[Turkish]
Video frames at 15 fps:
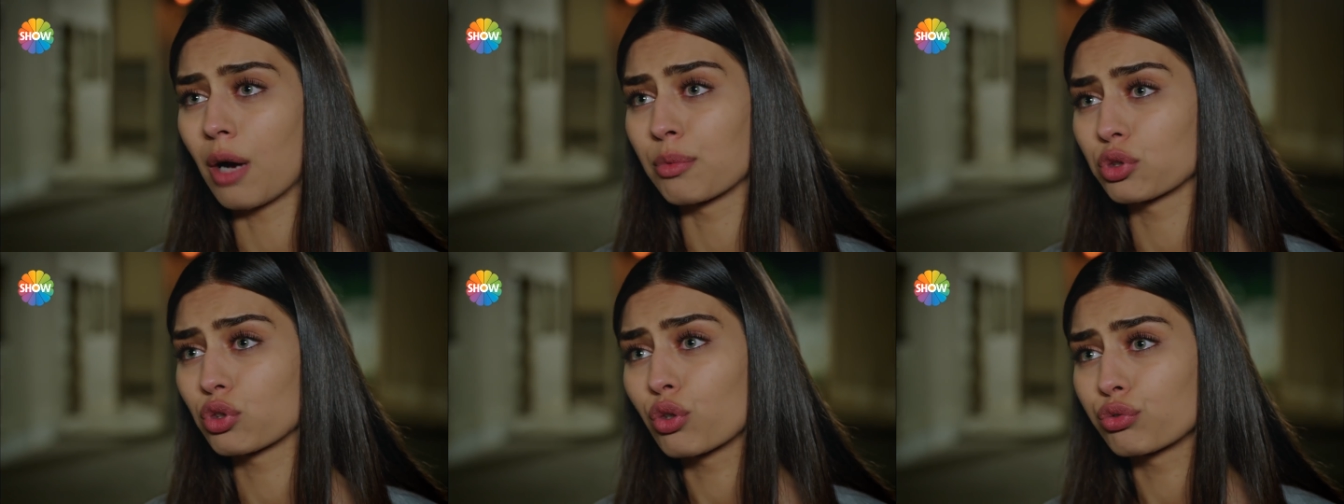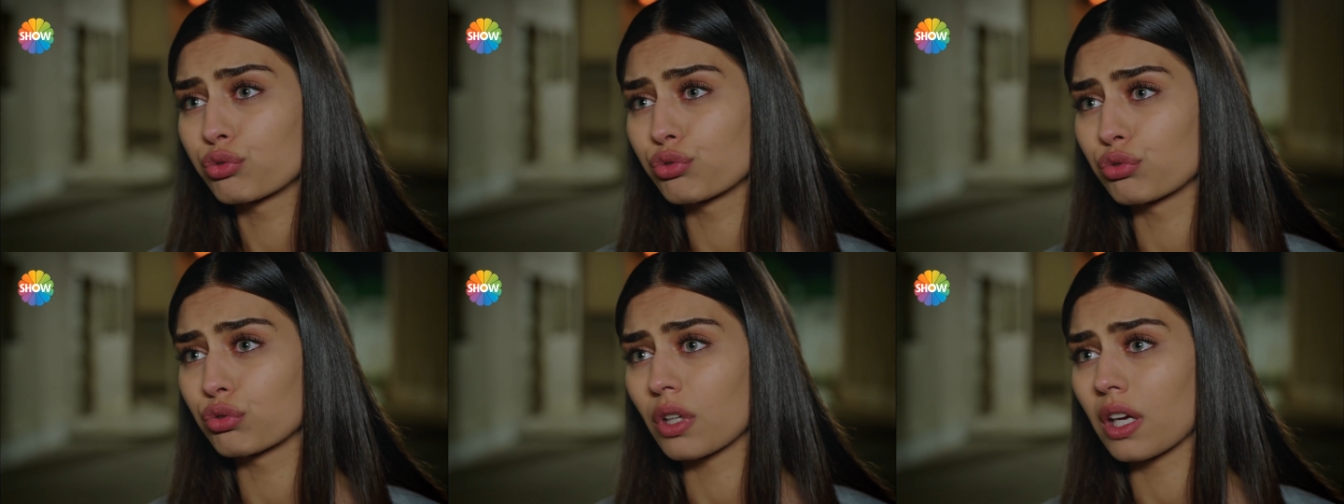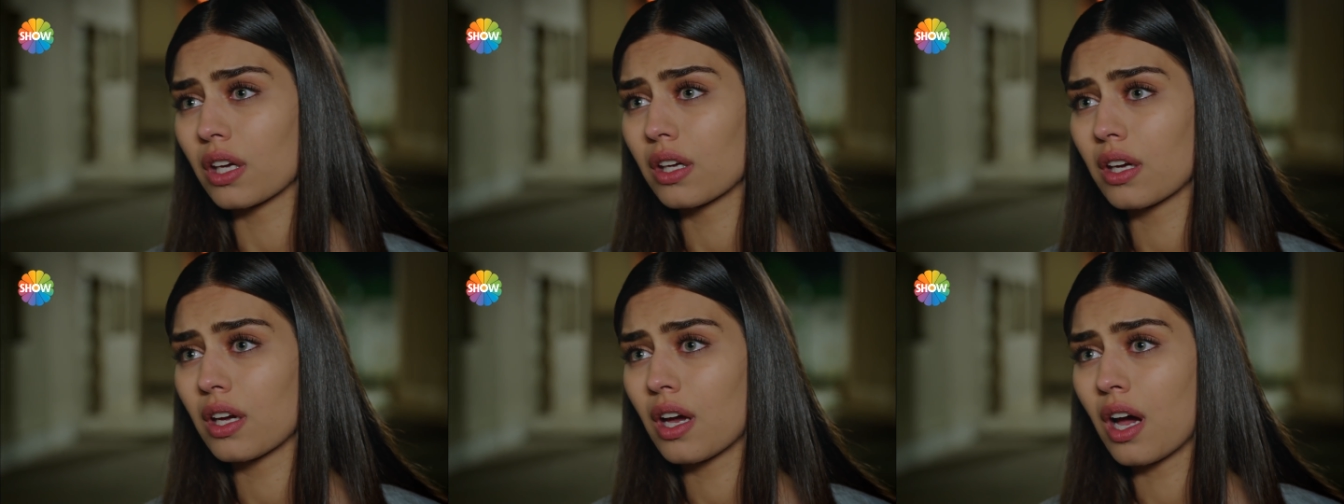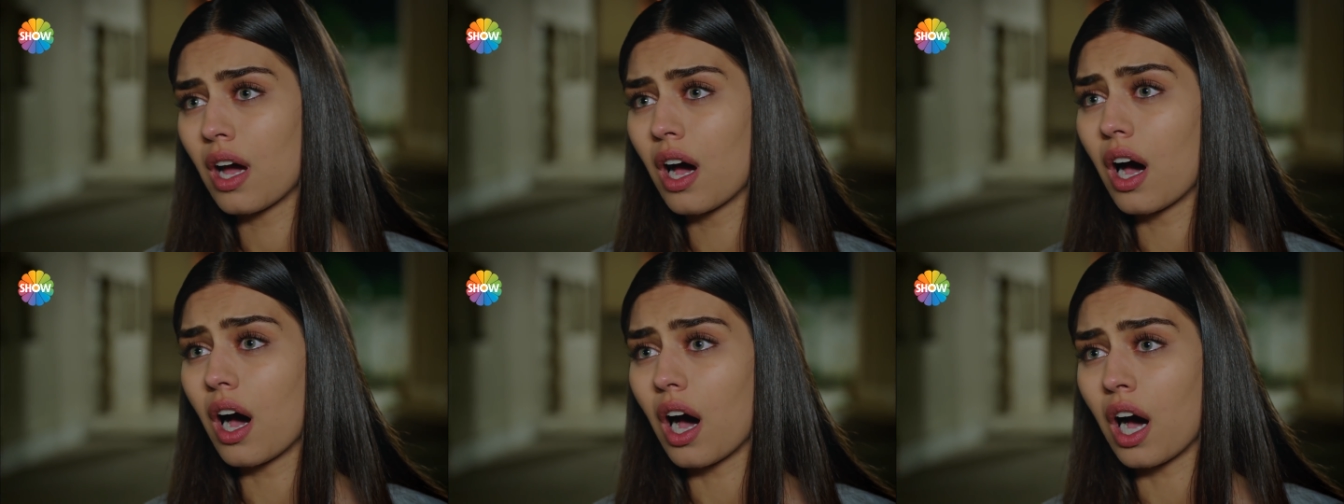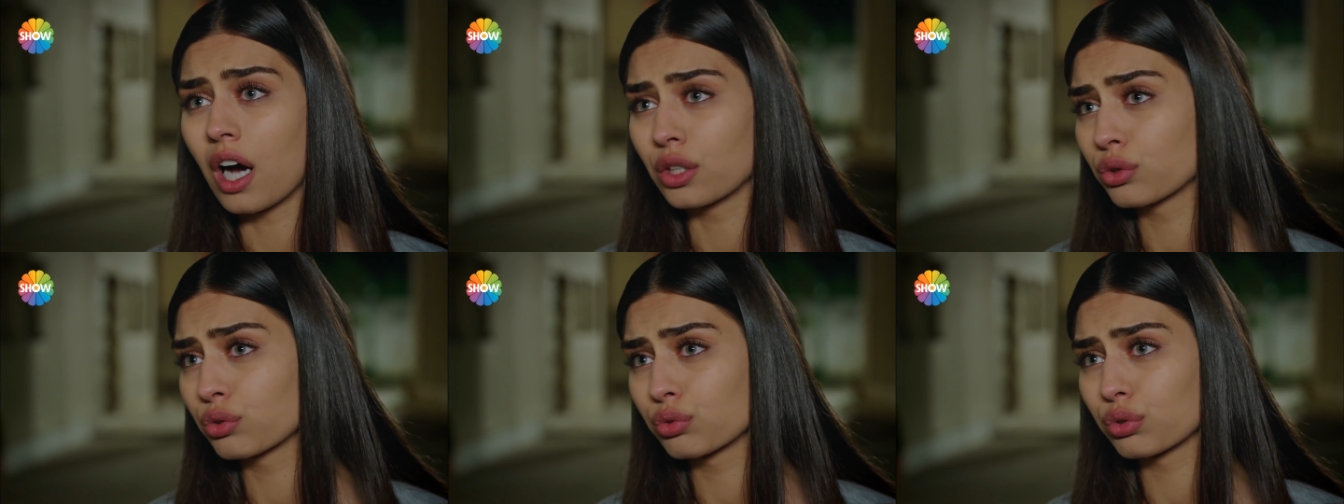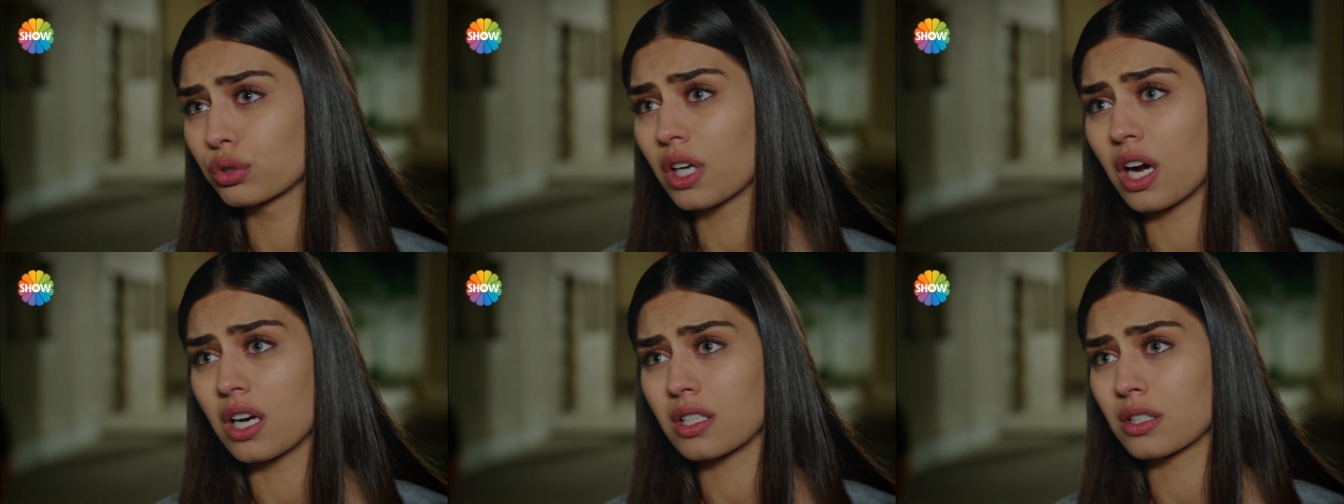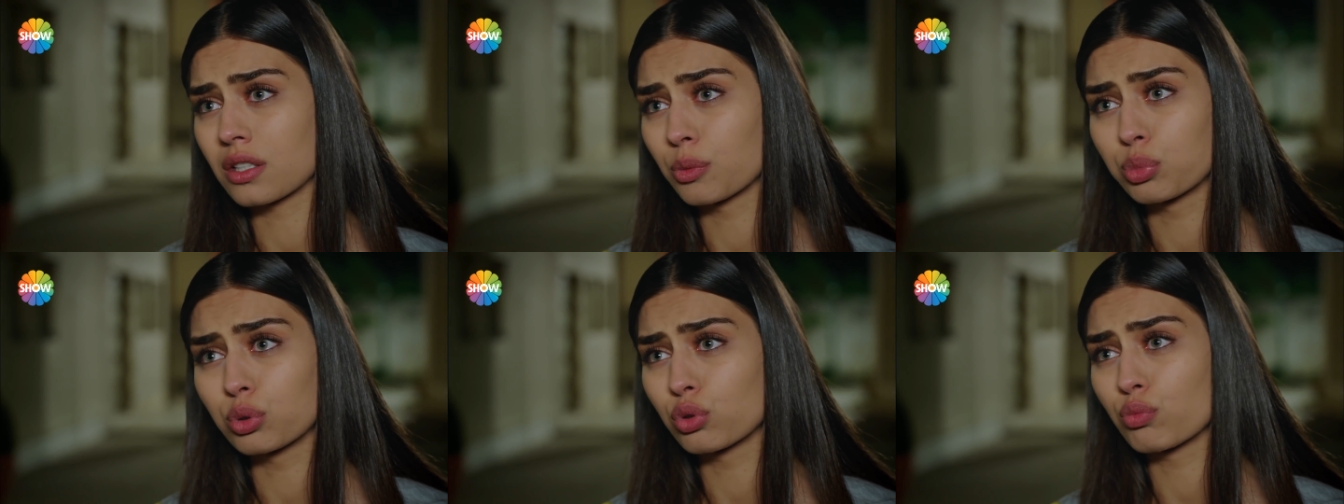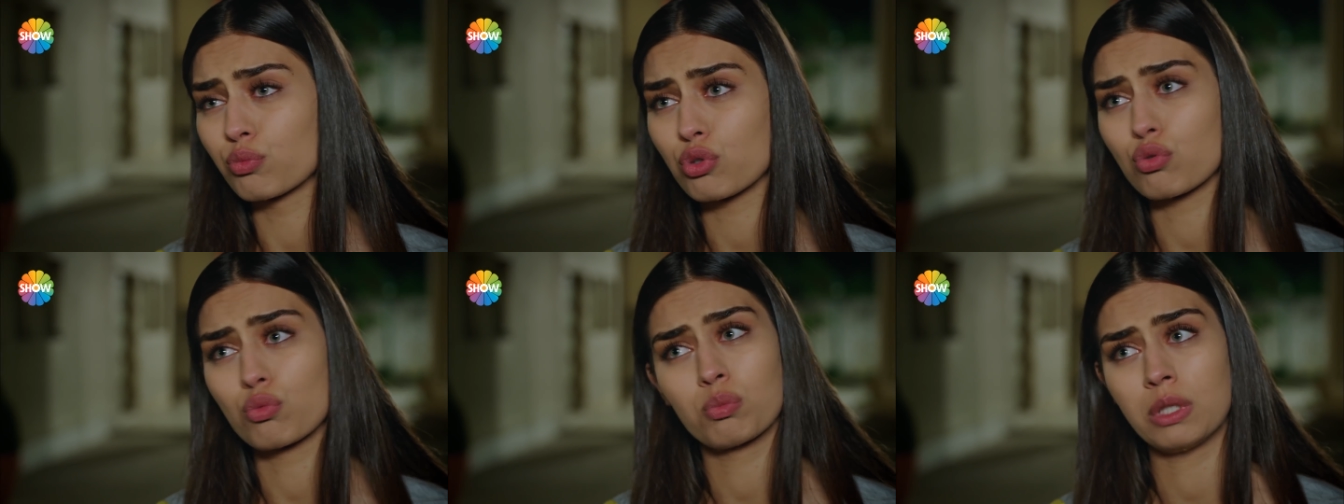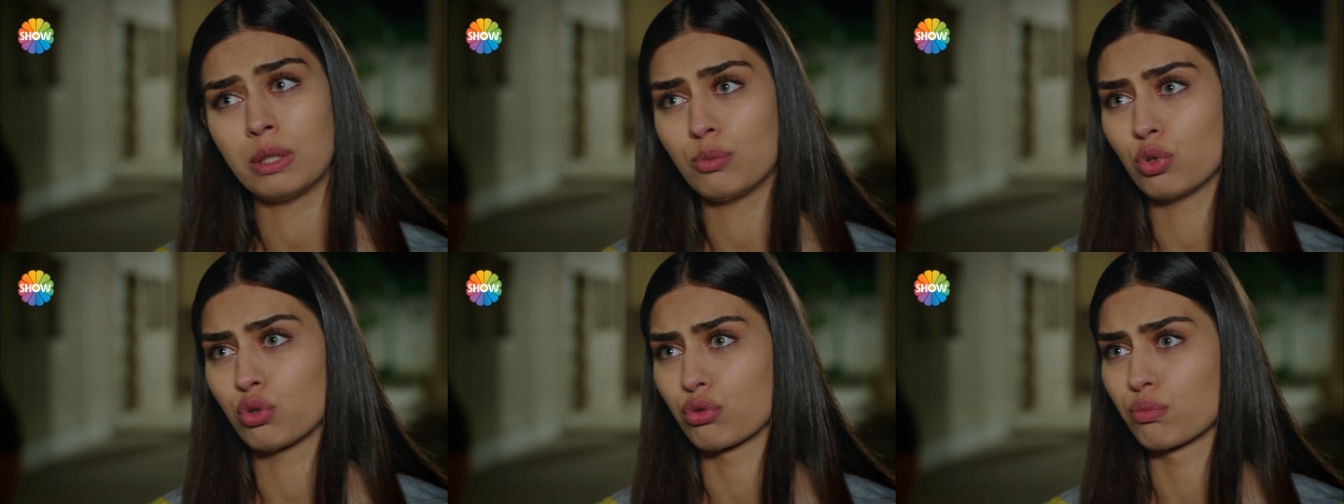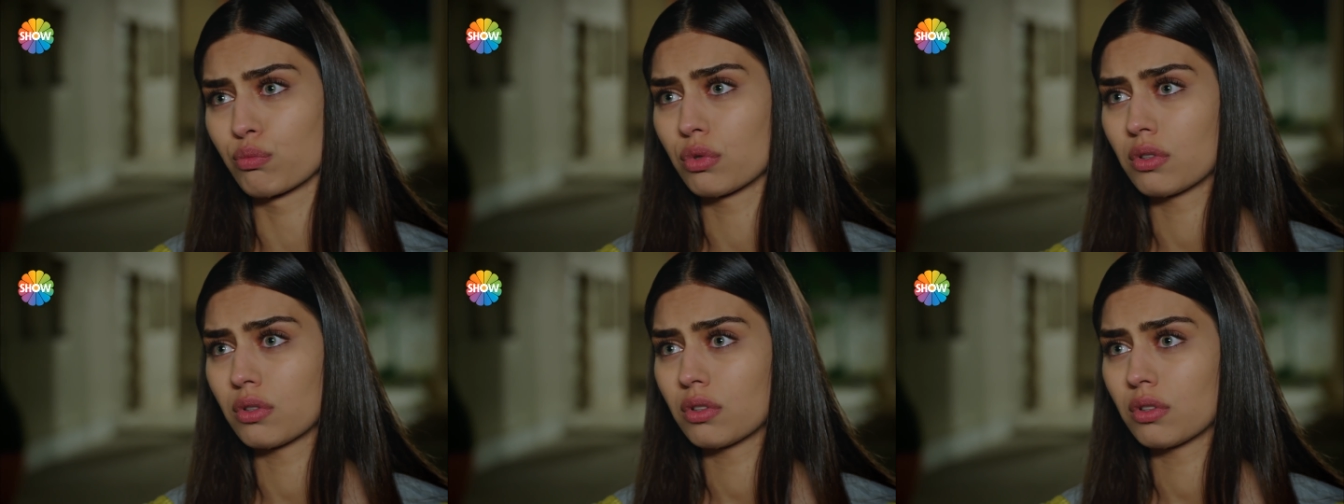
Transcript: Ama döndüğünde aynı Nur'u karşında bulur musun bilmiyorum.